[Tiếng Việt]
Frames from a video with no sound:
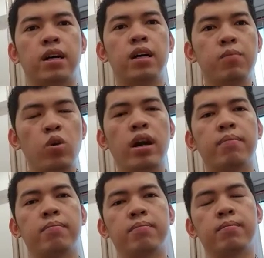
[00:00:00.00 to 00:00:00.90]
hơn 4 năm
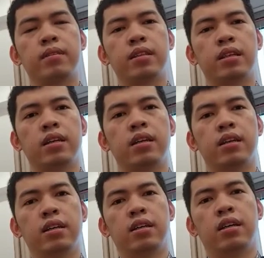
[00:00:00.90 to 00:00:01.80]
thì,
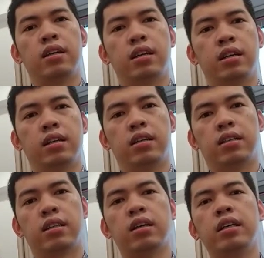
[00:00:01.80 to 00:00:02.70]
thì
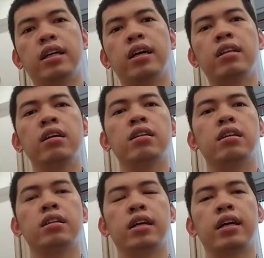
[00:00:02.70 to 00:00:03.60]
từ những kiến thức
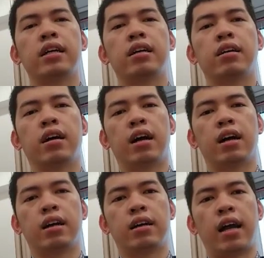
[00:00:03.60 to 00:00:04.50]
từ những cái, ờ,
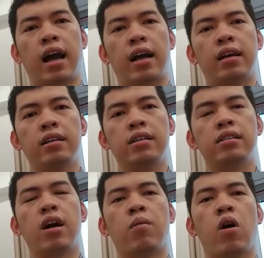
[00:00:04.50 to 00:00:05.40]
cái
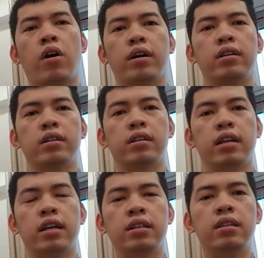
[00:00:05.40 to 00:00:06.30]
sự học hỏi
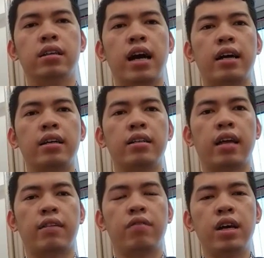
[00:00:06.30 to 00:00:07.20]
đến từ các
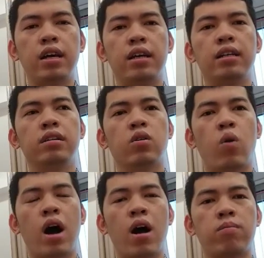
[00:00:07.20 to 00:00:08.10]
thành viên đến từ
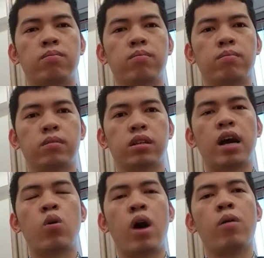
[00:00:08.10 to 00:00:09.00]
khóa học các
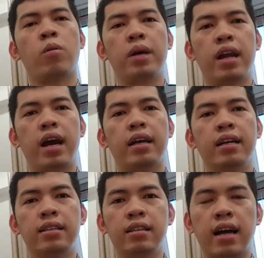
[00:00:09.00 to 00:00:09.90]
khóa học của bên ai đến
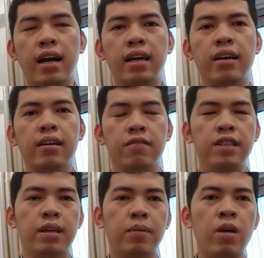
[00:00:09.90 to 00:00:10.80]
từ các cái vị
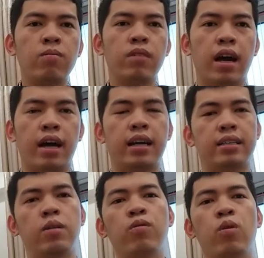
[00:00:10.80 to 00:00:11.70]
giám đốc hay là
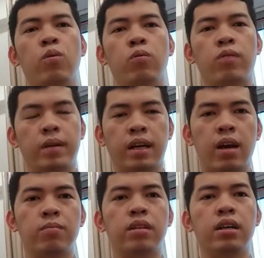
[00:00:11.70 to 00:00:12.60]
giám đốc vùng và thành
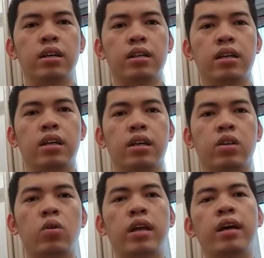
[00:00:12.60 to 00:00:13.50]
long thì
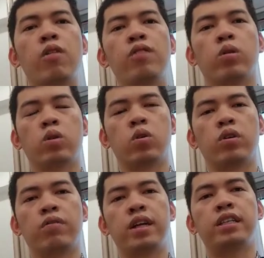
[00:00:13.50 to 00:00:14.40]
tôi thấy công việc của tôi
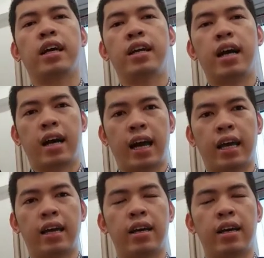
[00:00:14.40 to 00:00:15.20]
phát triển lên hàng ngày